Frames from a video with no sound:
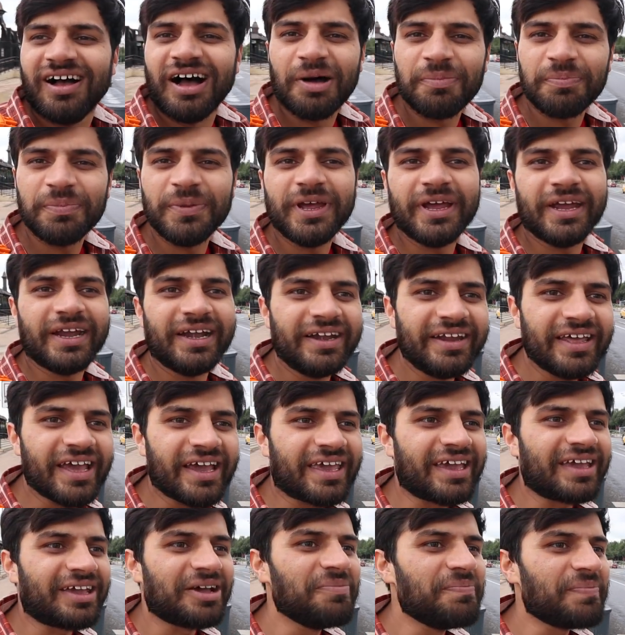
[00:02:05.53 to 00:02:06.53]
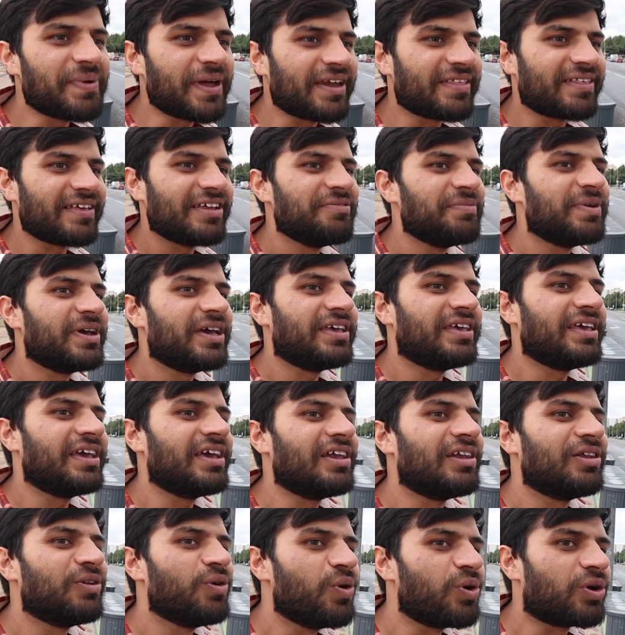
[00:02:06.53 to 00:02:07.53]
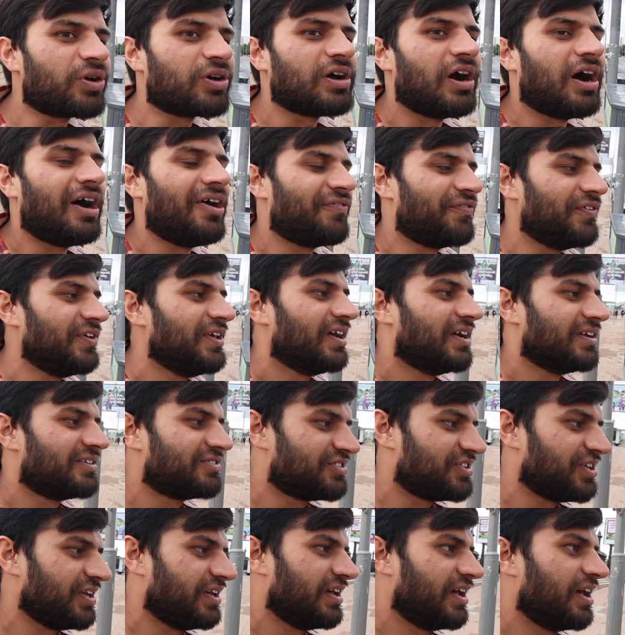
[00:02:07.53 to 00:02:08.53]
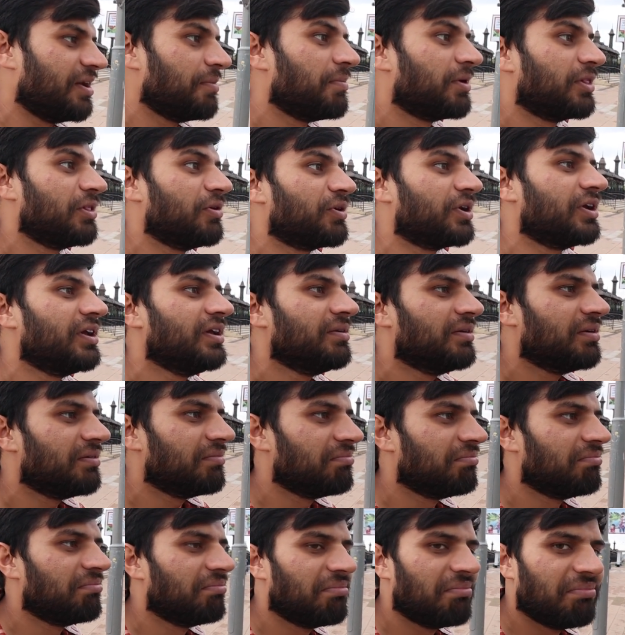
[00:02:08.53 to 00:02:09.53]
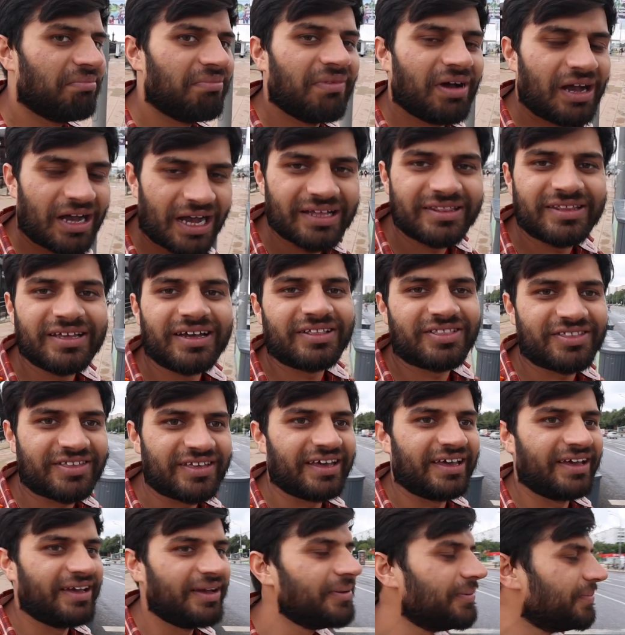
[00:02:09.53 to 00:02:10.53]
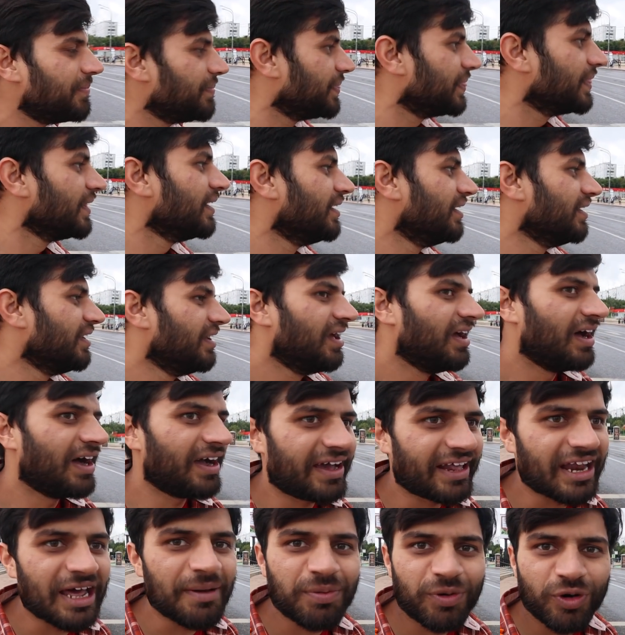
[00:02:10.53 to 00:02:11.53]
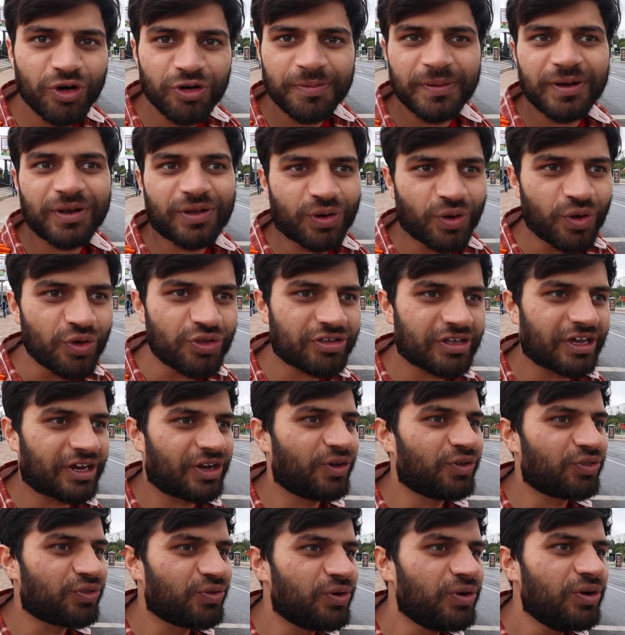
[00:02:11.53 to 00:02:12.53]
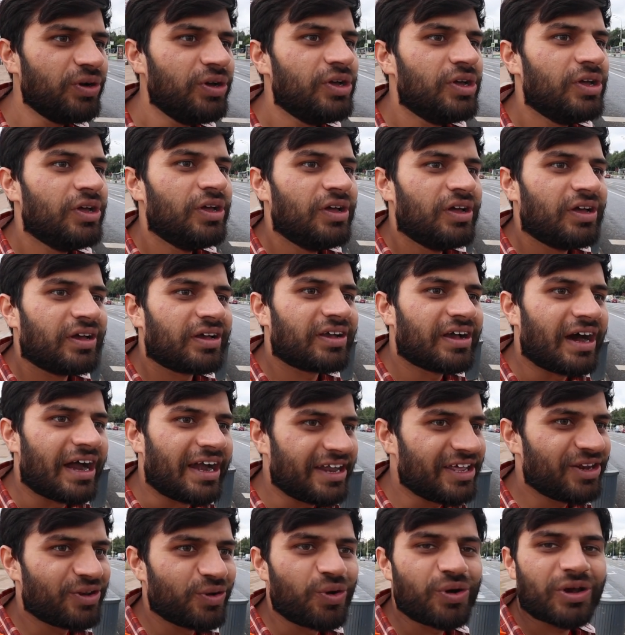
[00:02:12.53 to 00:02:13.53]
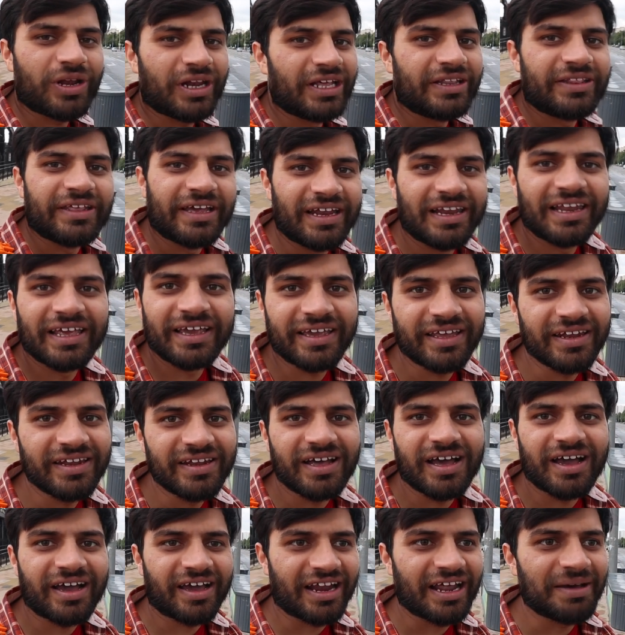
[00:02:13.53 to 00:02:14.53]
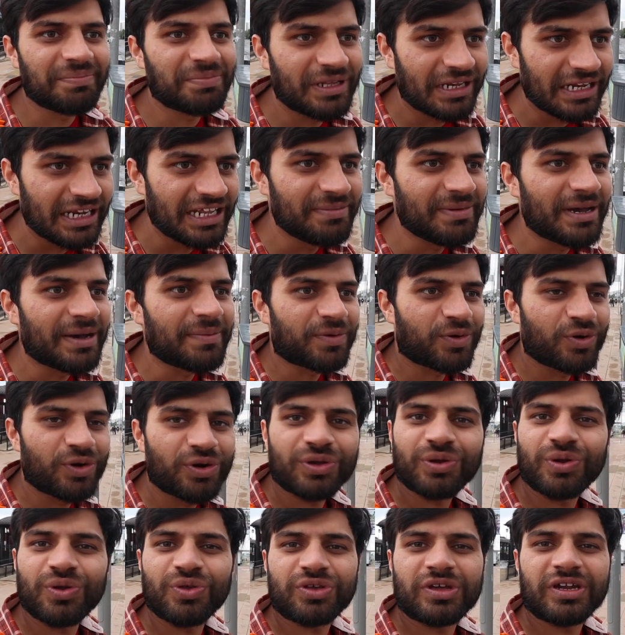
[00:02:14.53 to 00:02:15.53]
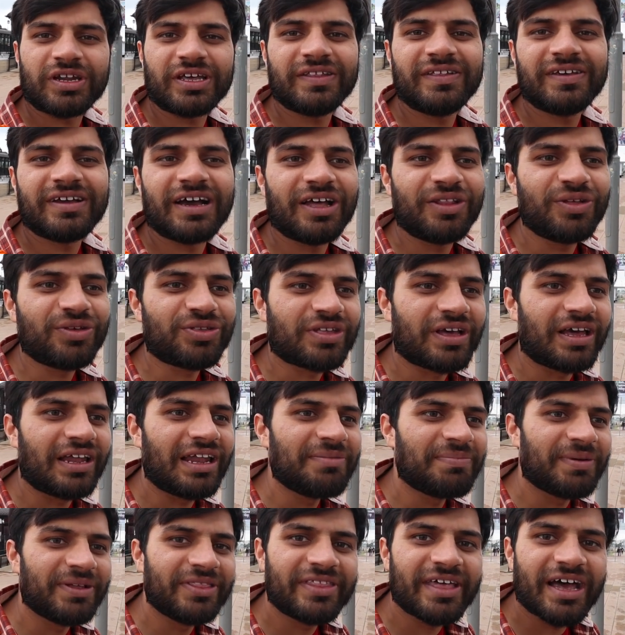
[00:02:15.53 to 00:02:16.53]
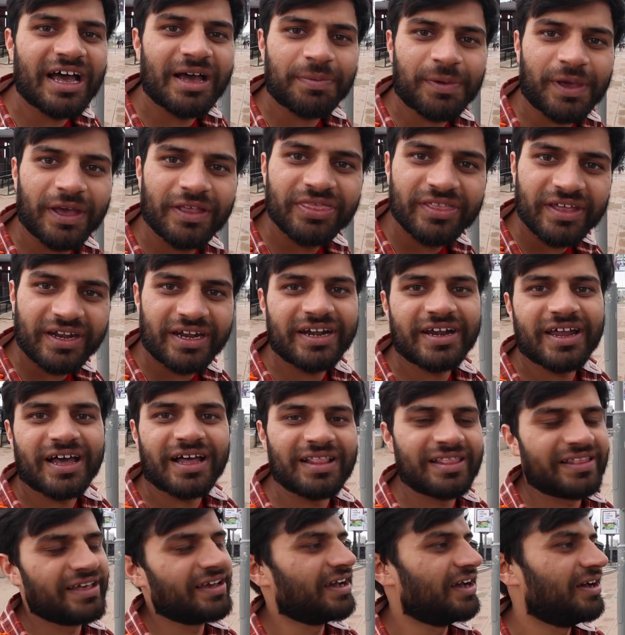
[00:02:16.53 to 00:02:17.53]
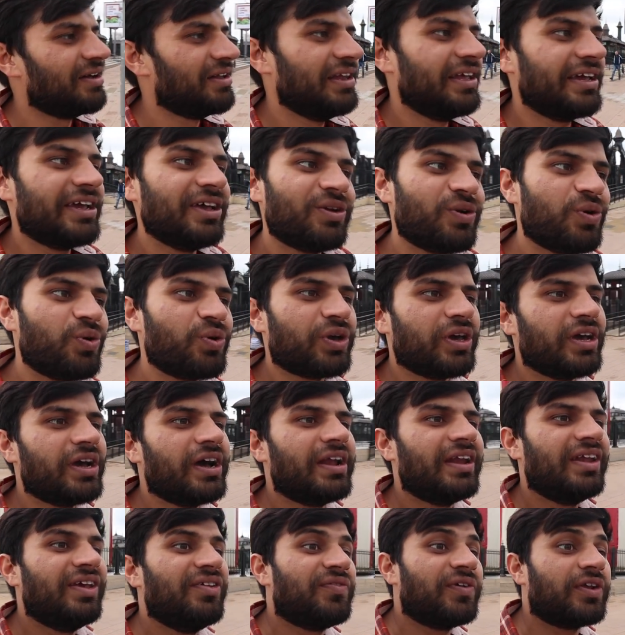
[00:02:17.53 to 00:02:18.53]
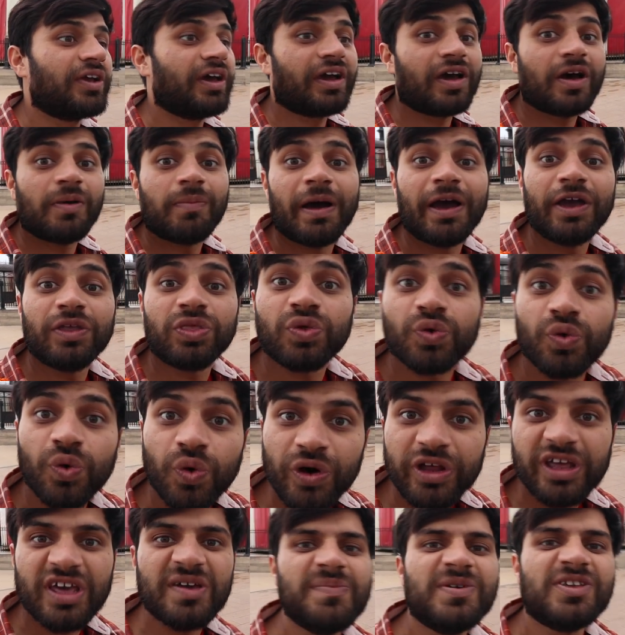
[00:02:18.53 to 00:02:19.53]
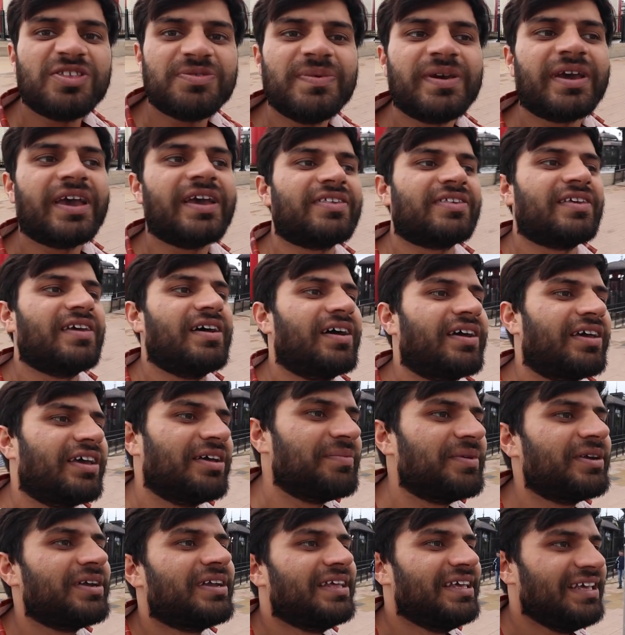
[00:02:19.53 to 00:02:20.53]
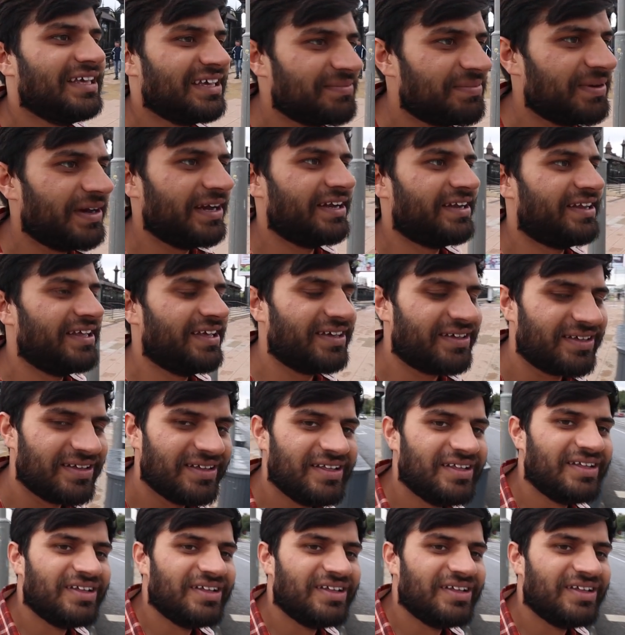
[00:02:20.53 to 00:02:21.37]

अपने इंडिया के कंपैरिजन में ये लोग काफ़ी अच्छे हैं मतलब कि हद अच्छे हैं अगर आप रोड पर क्रॉस कर रहे हो तो गाड़ी रोक लेते हैं लेकिन अगर आप दिल्ली में आप रोड क्रॉस करके दिखा दो साला बंदा आपके अंदर ही डाल देगा लेकिन रोकेगा नहीं फिर कहेगा भाई तू रोड के बीच में कैसे आ गया मैं ठीक भाई ठीक